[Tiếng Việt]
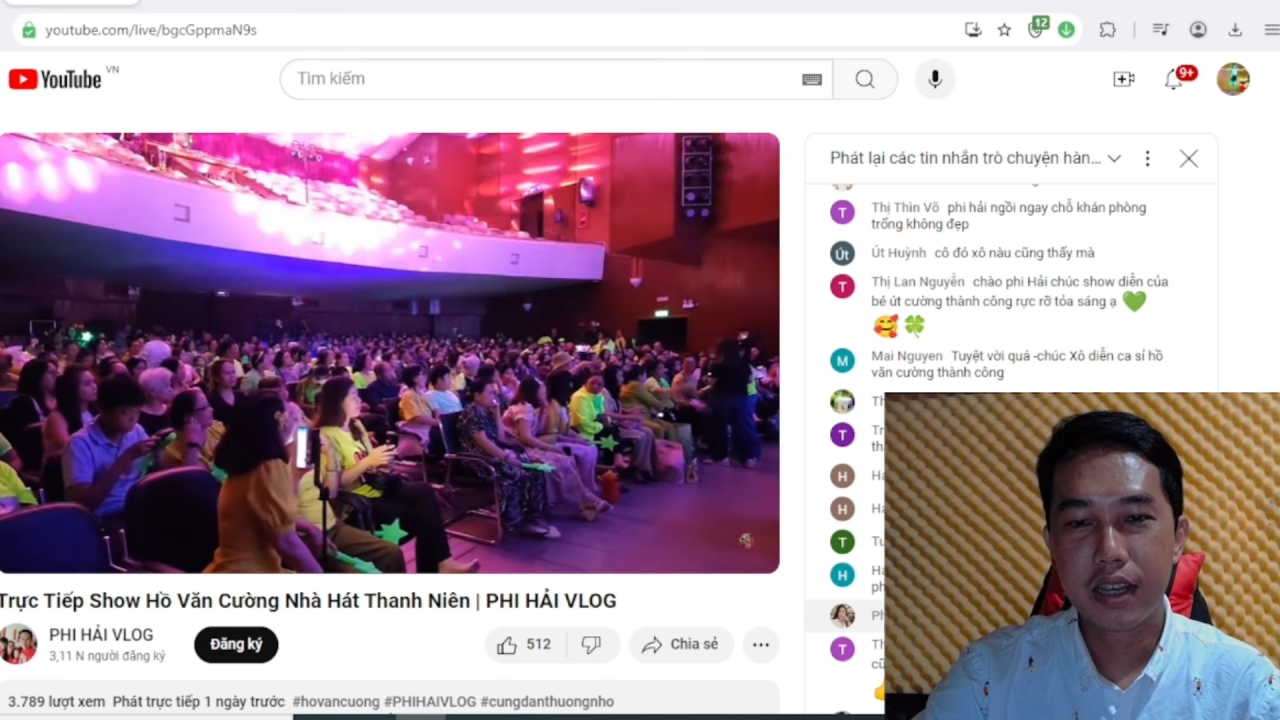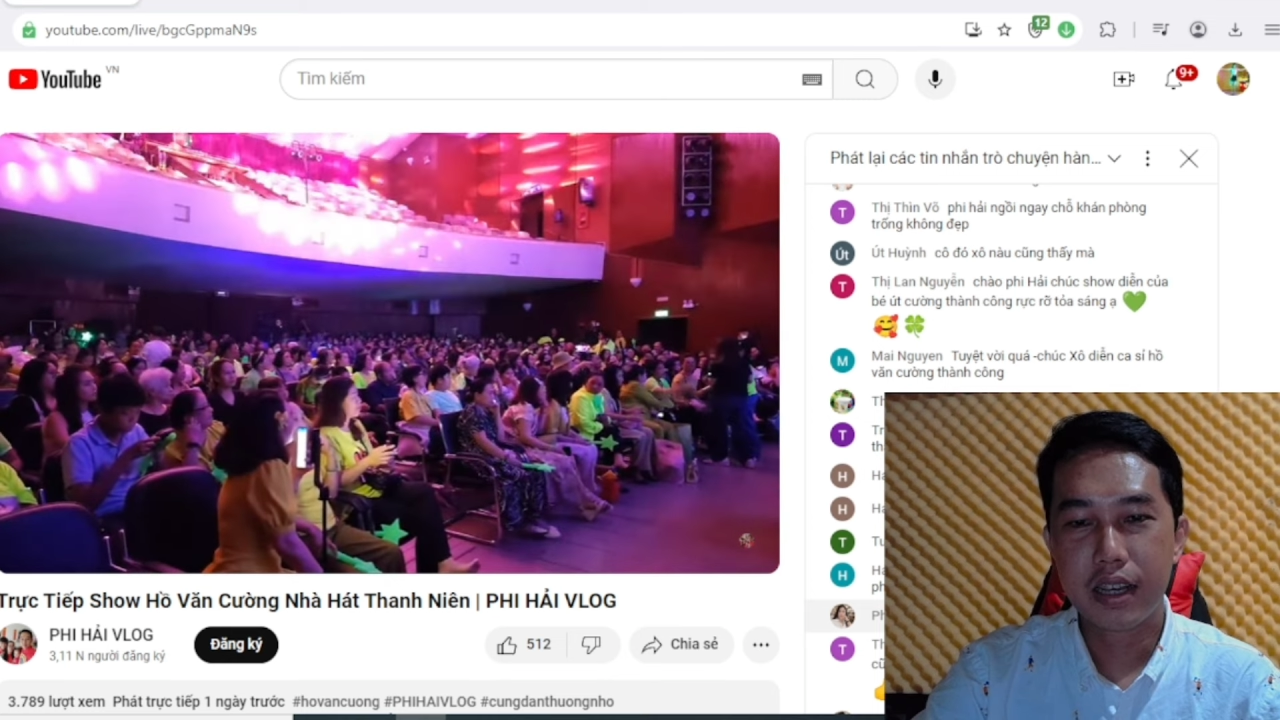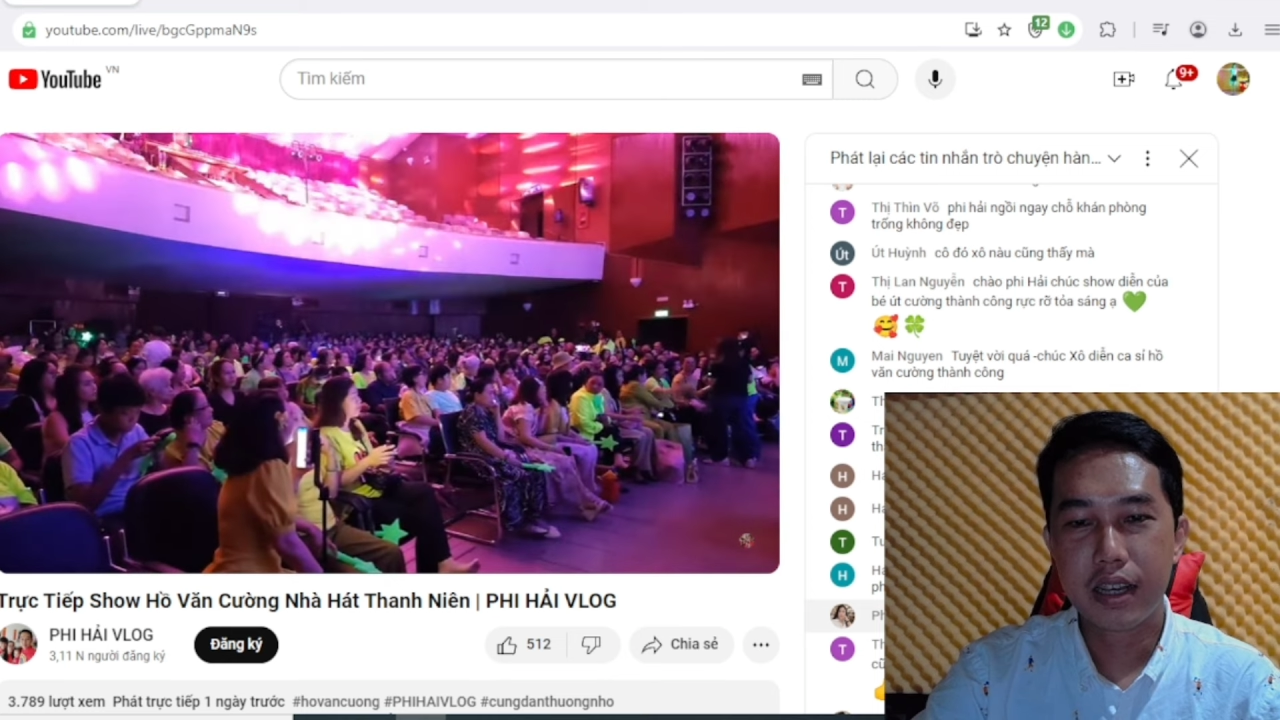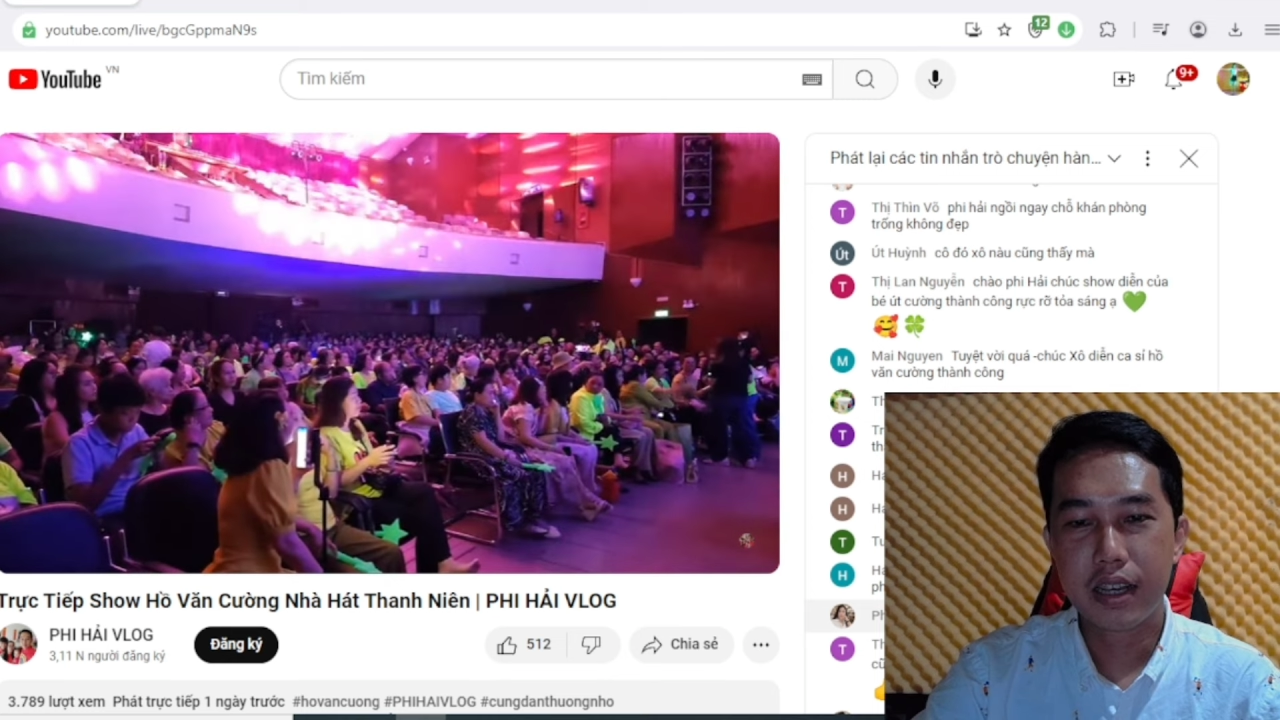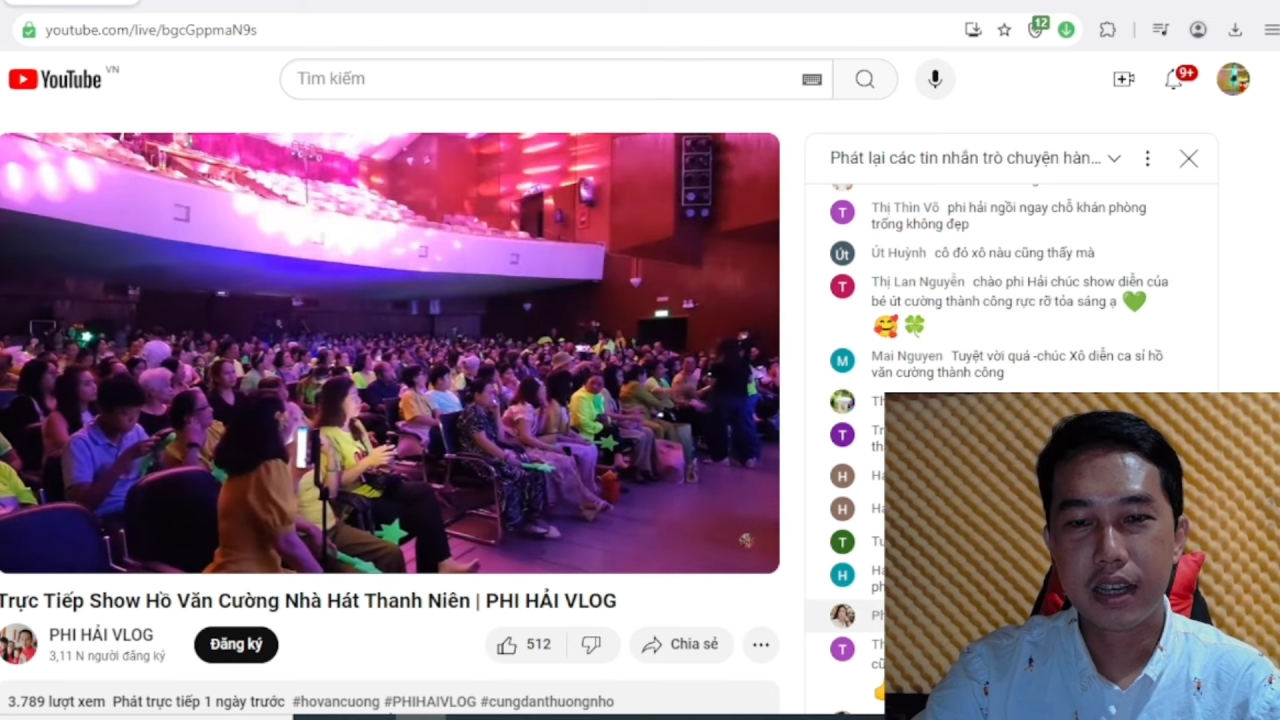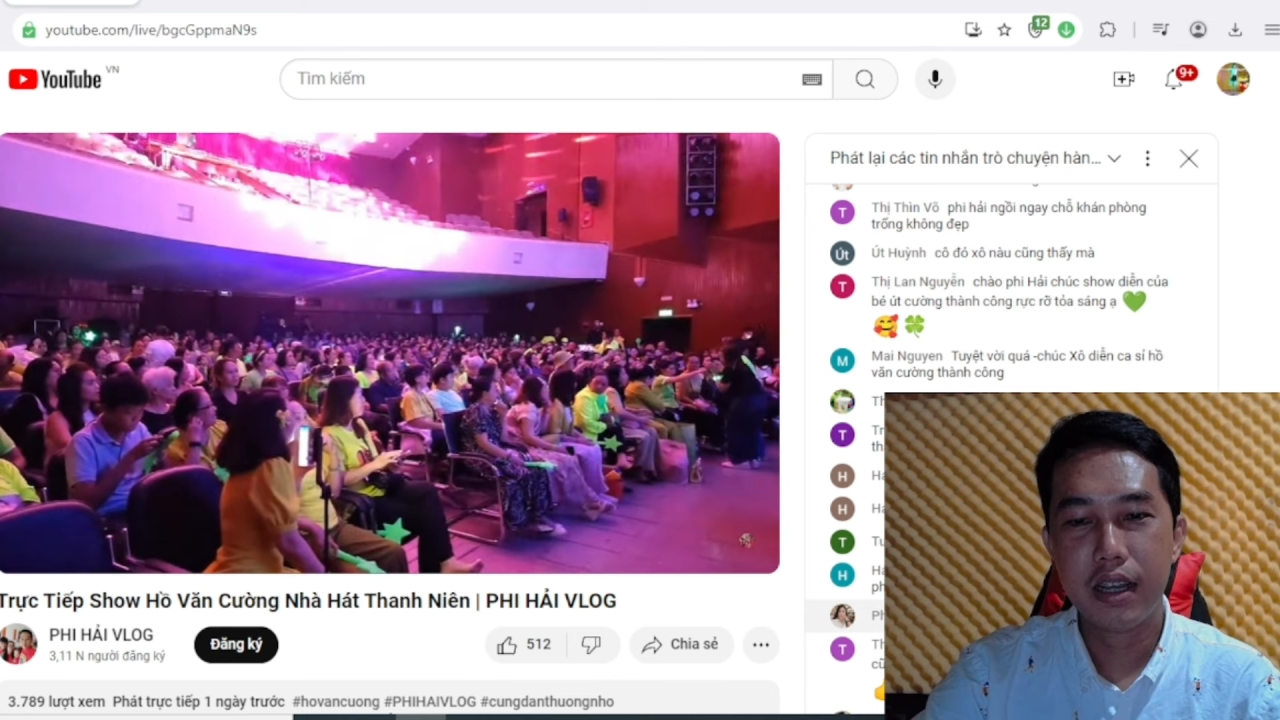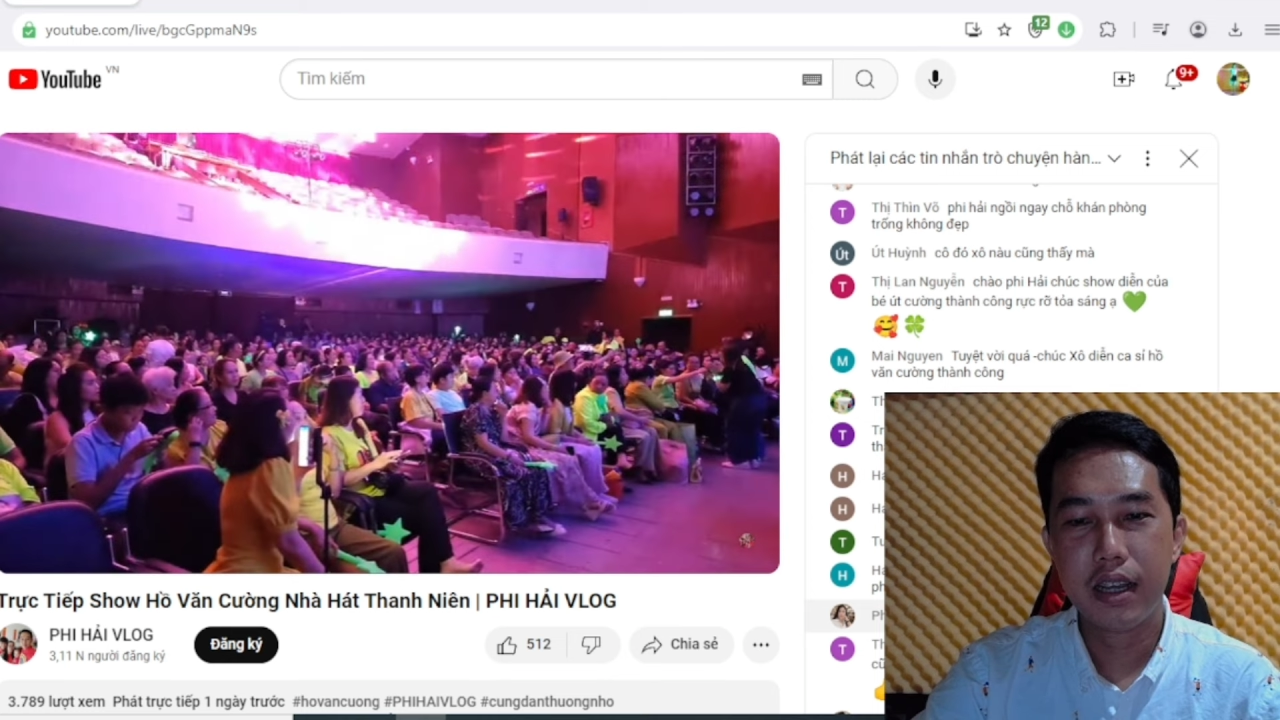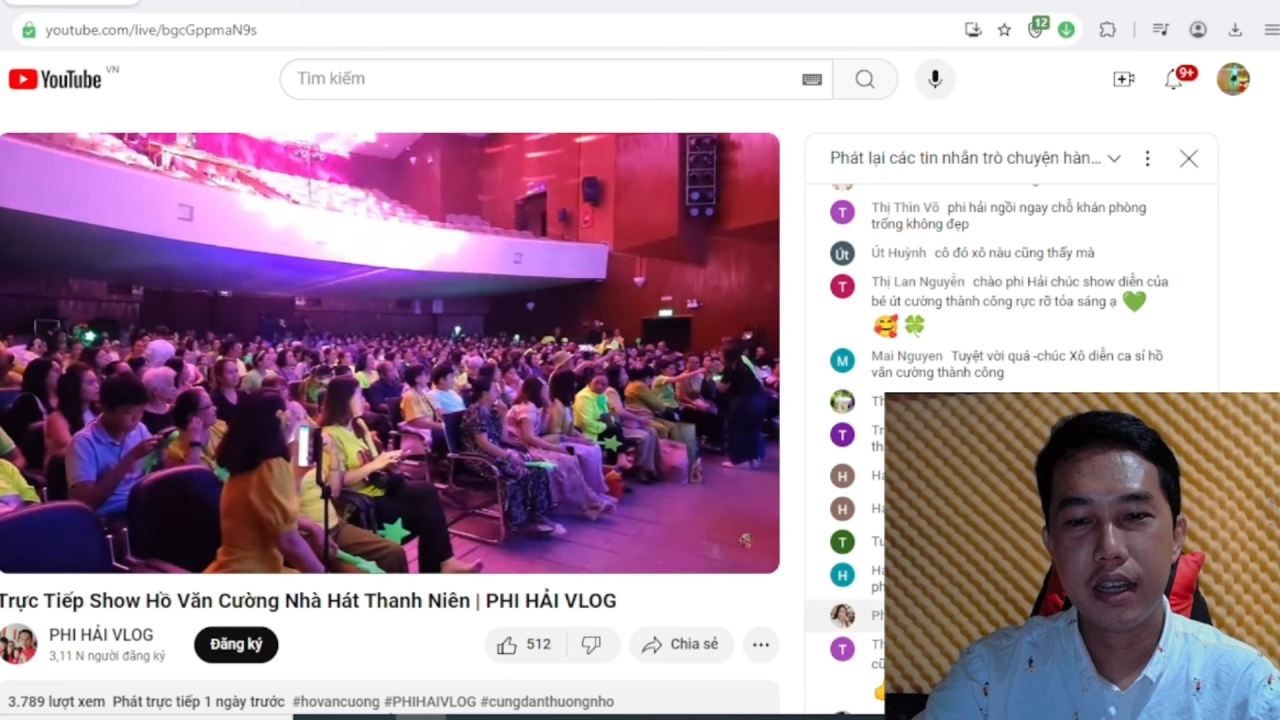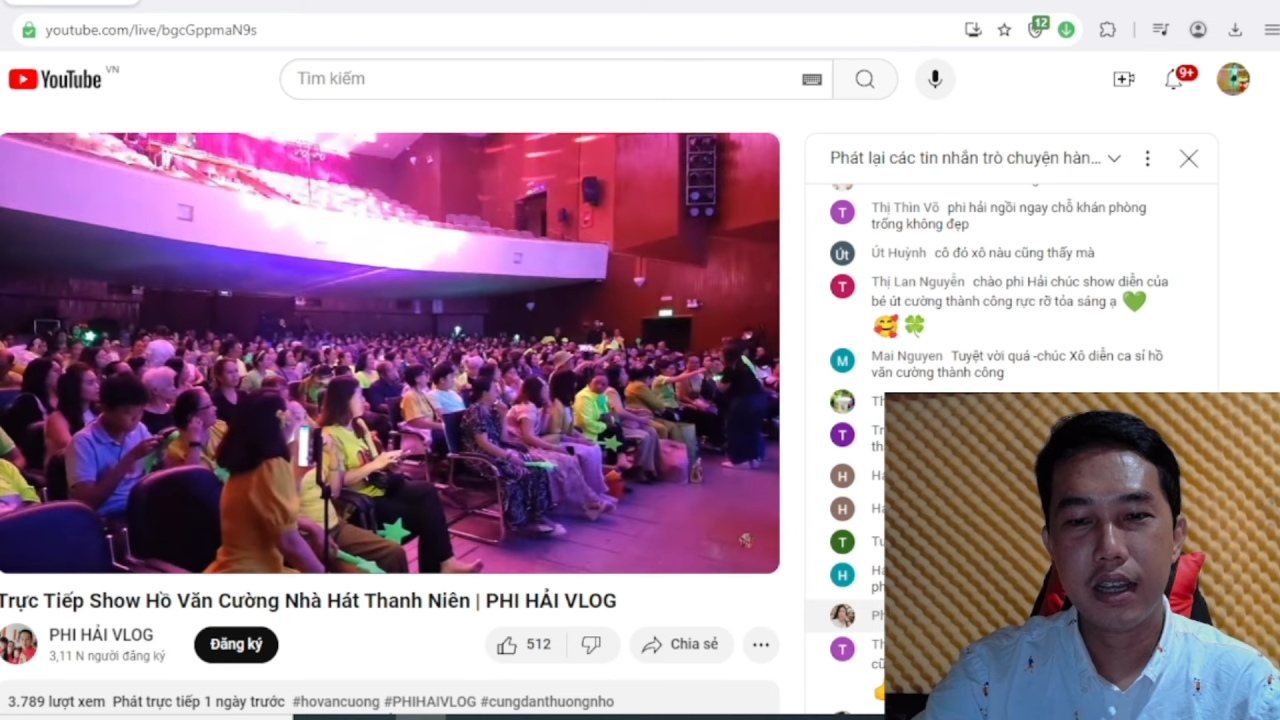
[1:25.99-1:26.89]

mà hãy ờ,